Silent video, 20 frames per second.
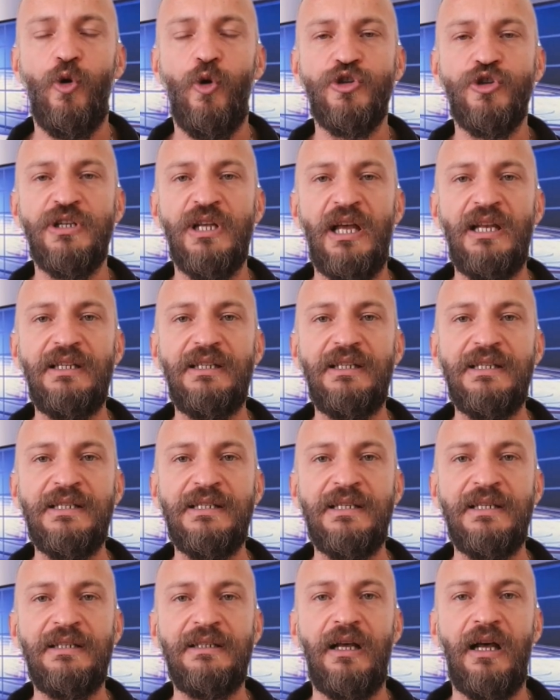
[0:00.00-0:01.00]
özel
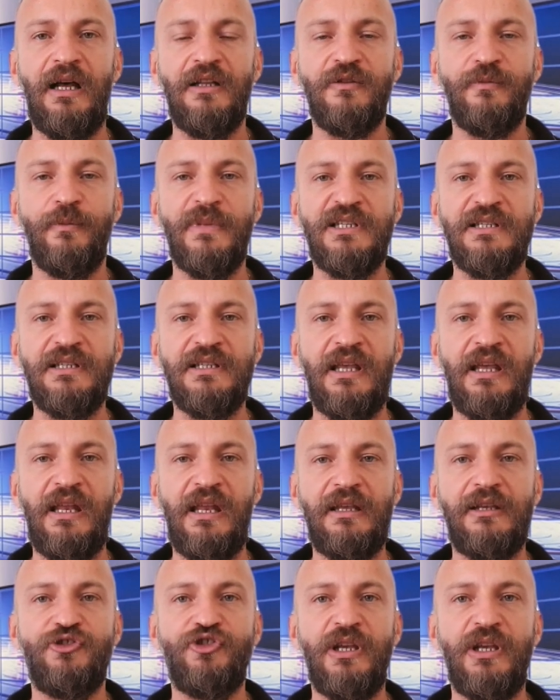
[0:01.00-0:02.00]
izin alınması
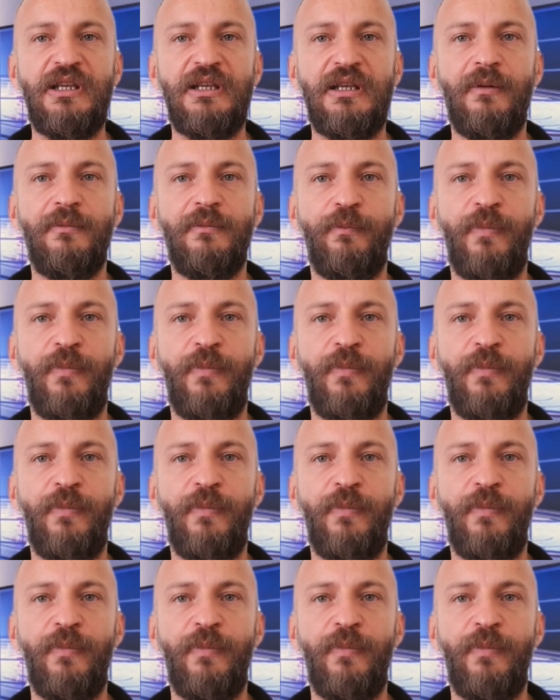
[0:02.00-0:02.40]
gerekecek.